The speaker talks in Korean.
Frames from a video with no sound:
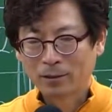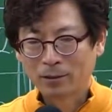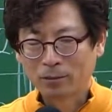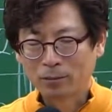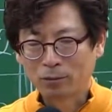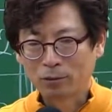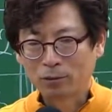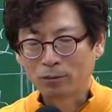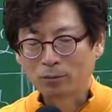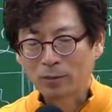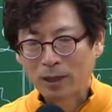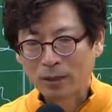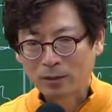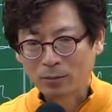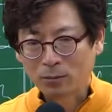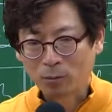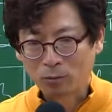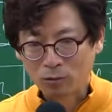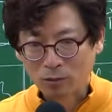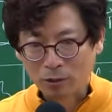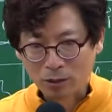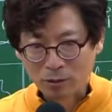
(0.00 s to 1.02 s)
무슨 말인지
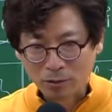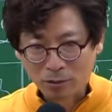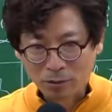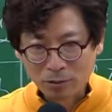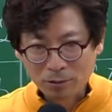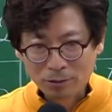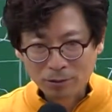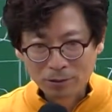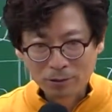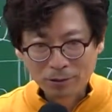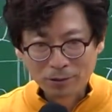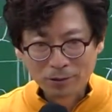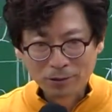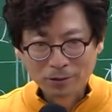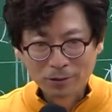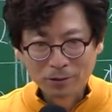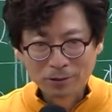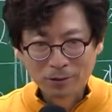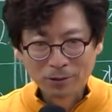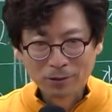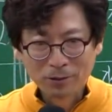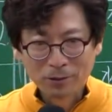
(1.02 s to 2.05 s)
모르겠어요?
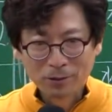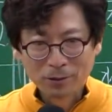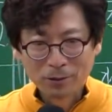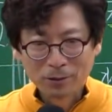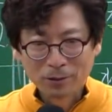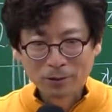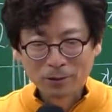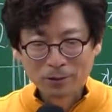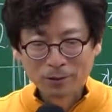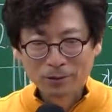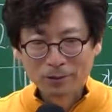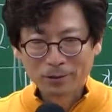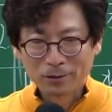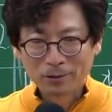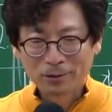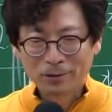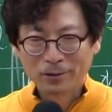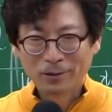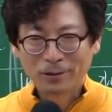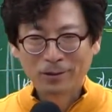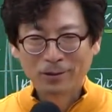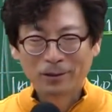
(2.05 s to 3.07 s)
응?
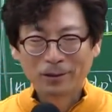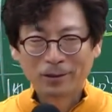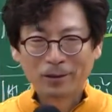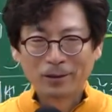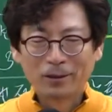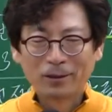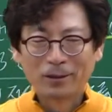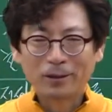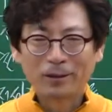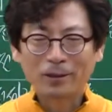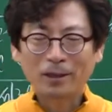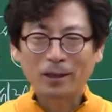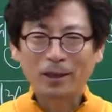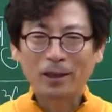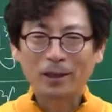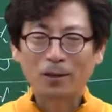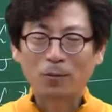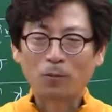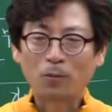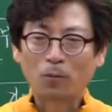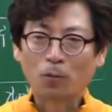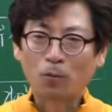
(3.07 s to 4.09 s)

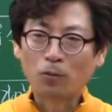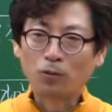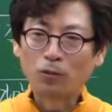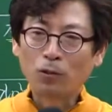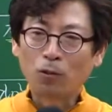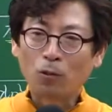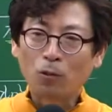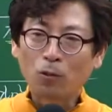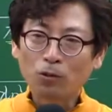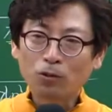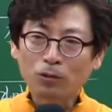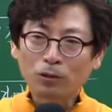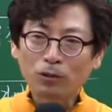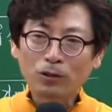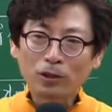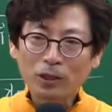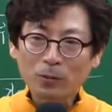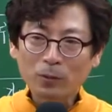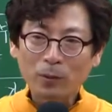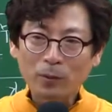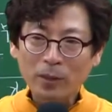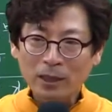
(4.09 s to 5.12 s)
그러니까 우리 5주를
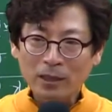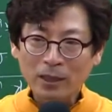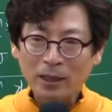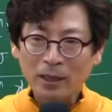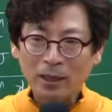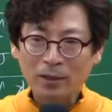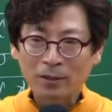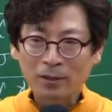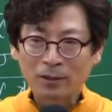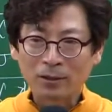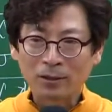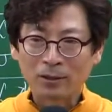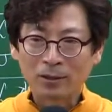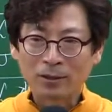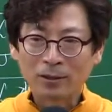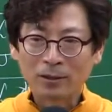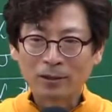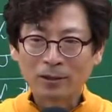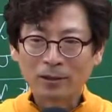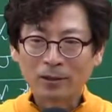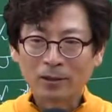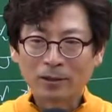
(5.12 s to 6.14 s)
등기법을 하잖아요.
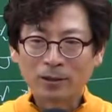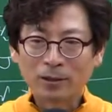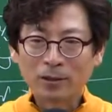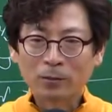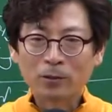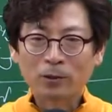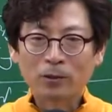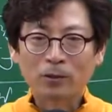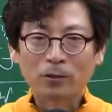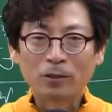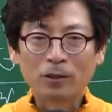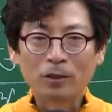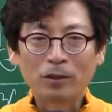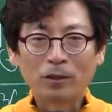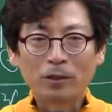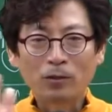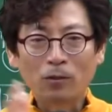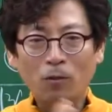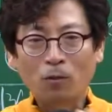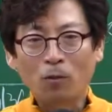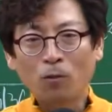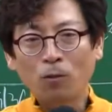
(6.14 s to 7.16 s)
그러면
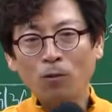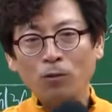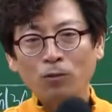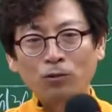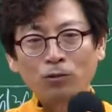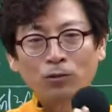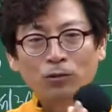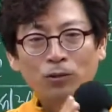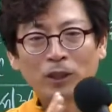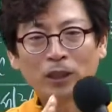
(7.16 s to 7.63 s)
5주